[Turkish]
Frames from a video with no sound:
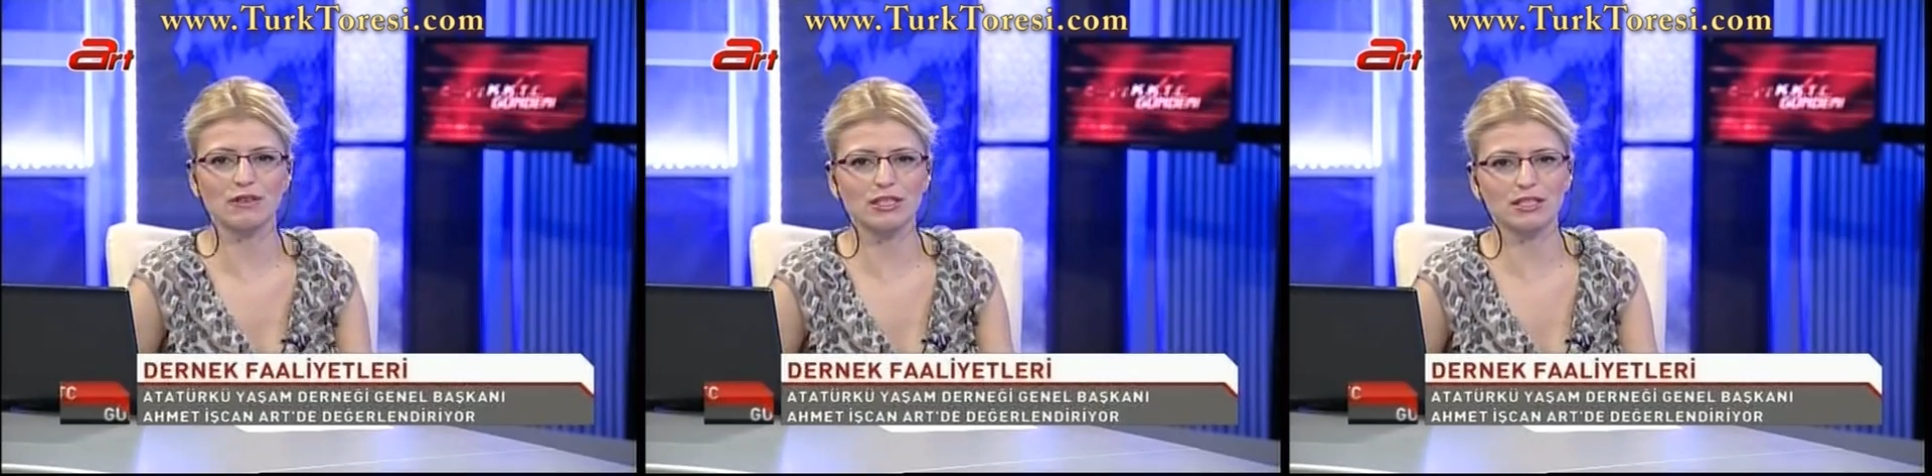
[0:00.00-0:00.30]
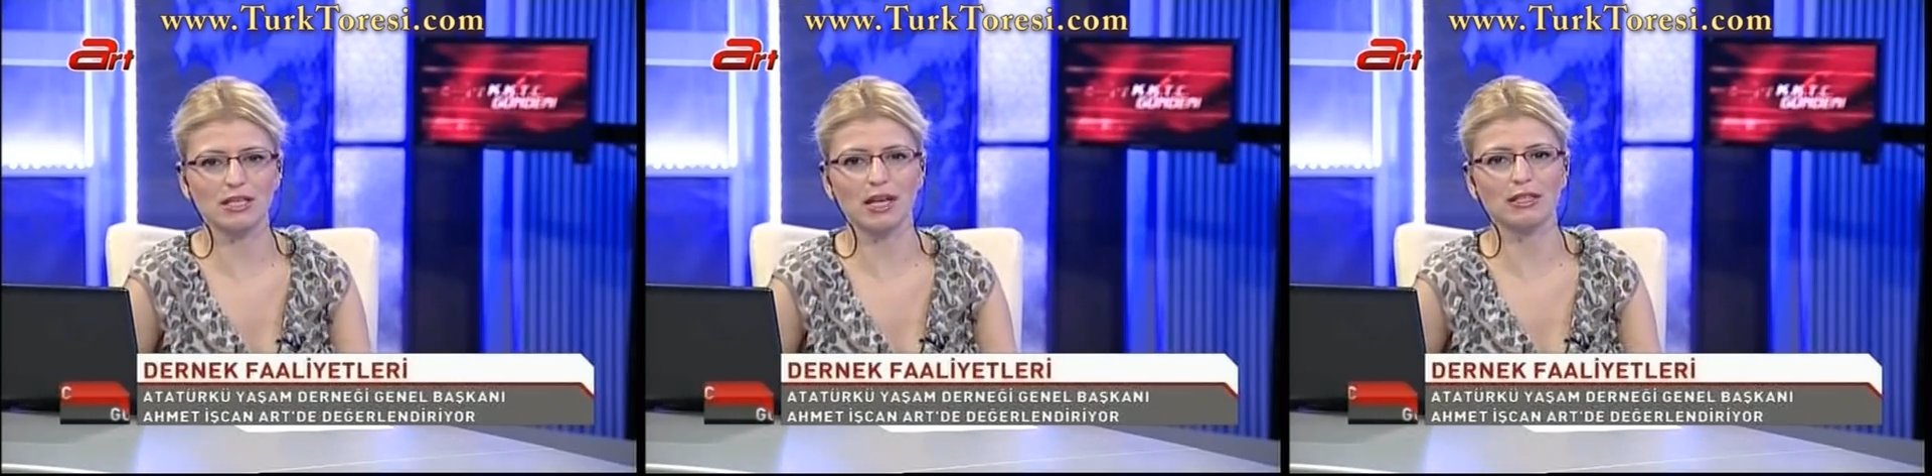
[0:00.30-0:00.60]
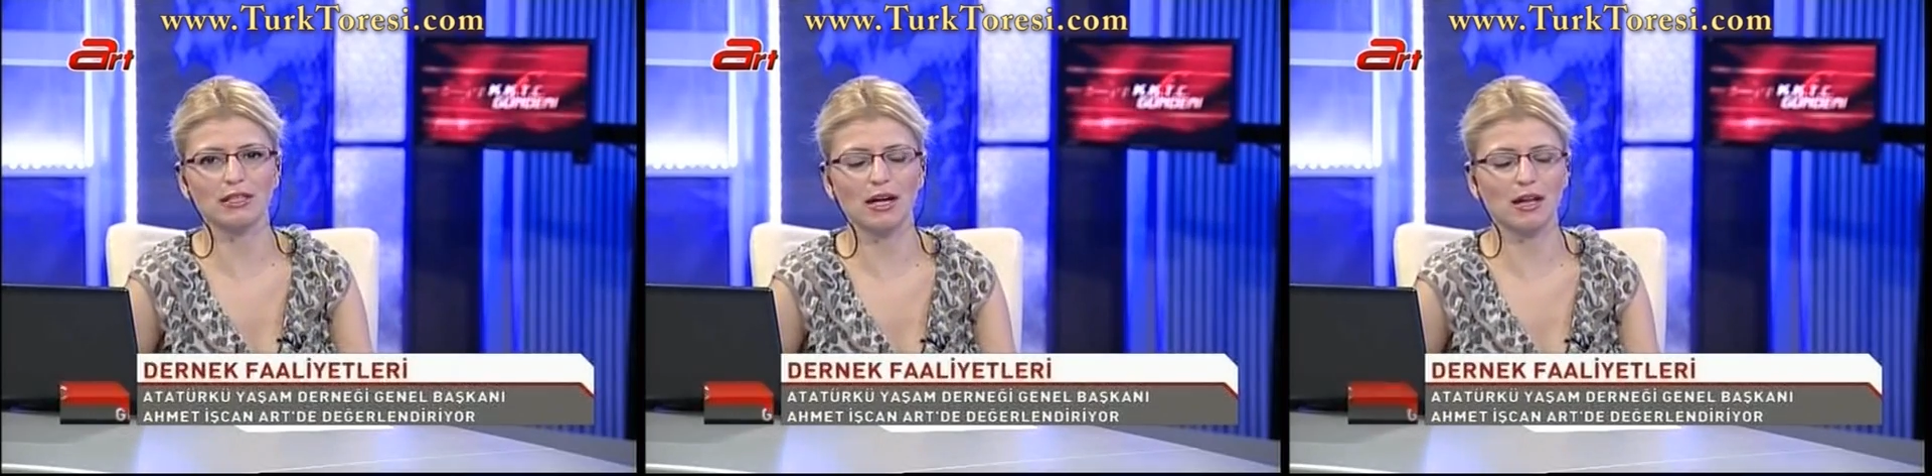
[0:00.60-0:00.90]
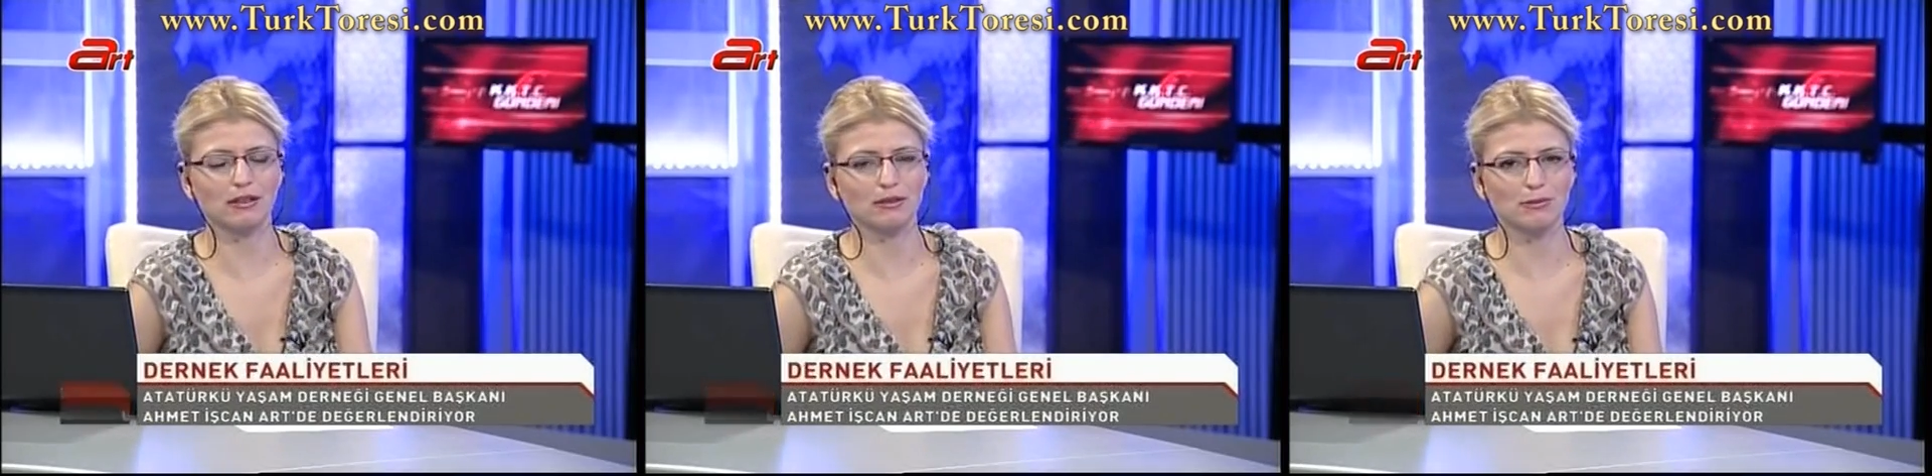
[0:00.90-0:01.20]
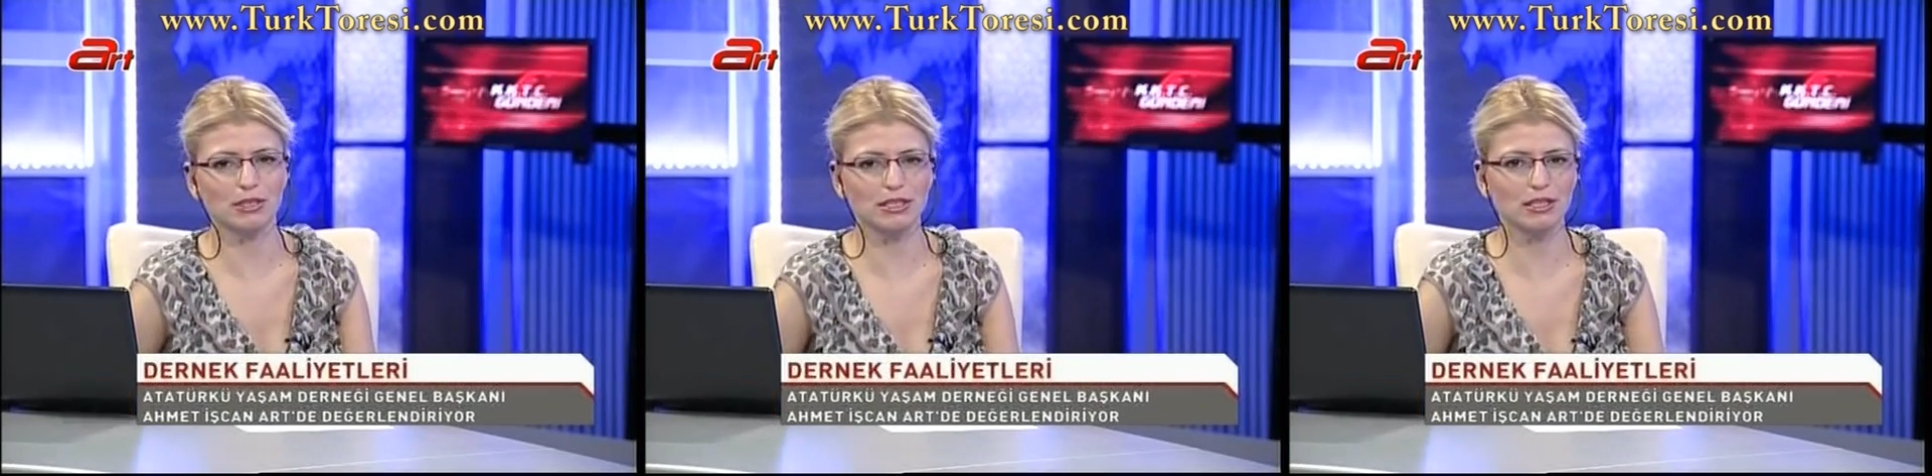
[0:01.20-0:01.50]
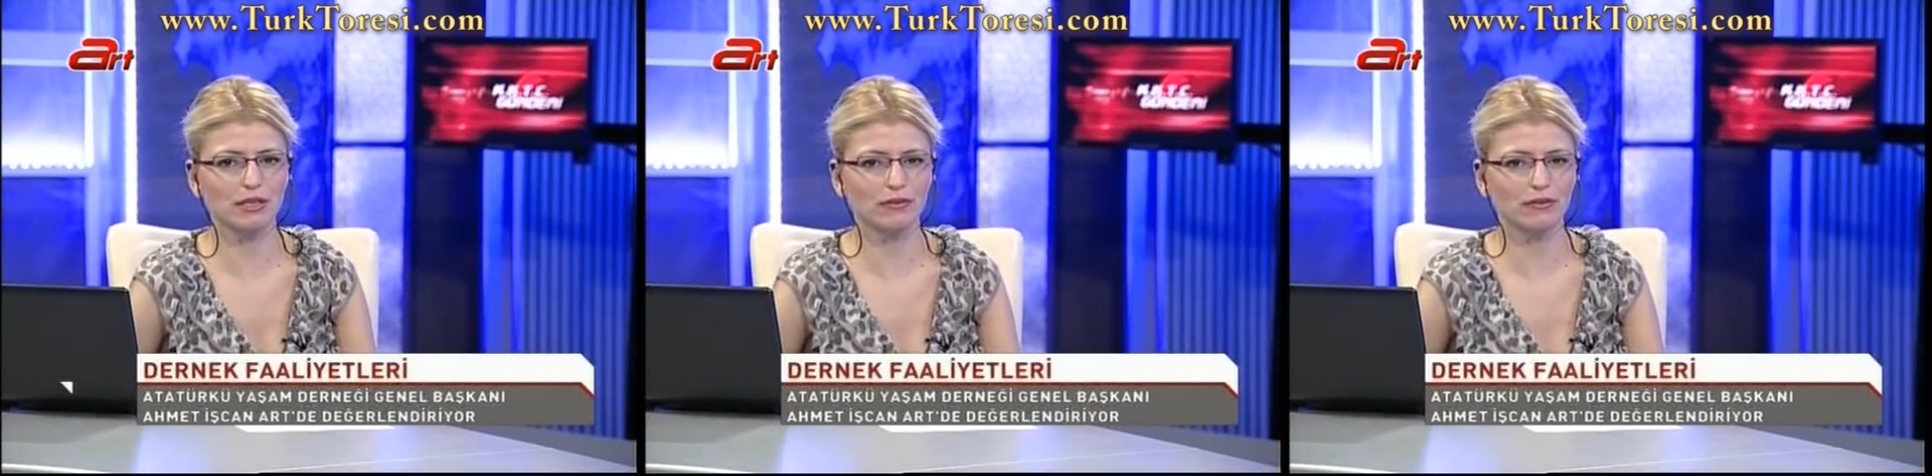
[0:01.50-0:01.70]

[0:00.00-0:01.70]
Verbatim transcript: varız diyen halkımızı,